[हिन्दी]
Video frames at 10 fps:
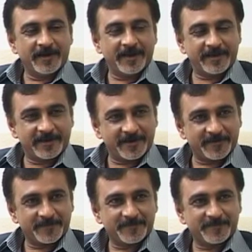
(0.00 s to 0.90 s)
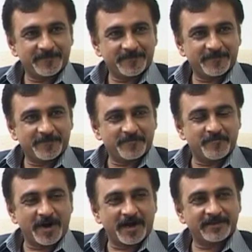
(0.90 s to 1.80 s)
लेकिन
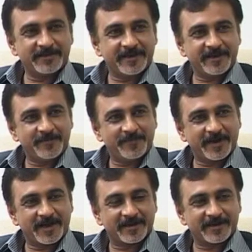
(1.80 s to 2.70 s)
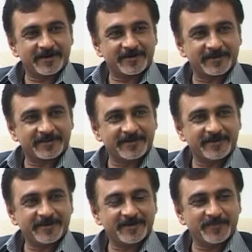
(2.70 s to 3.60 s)
बात यहीं पे आके
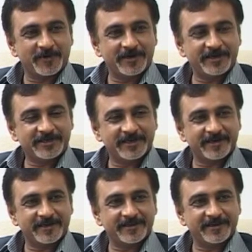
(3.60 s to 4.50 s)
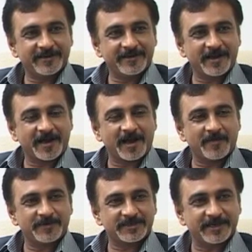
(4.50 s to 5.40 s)
अटकती है कि पॉलिटिशियन कहते हैं कि
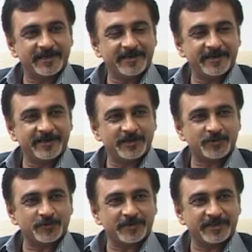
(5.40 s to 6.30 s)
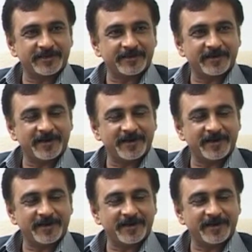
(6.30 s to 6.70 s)
आप सही नहीं चुनते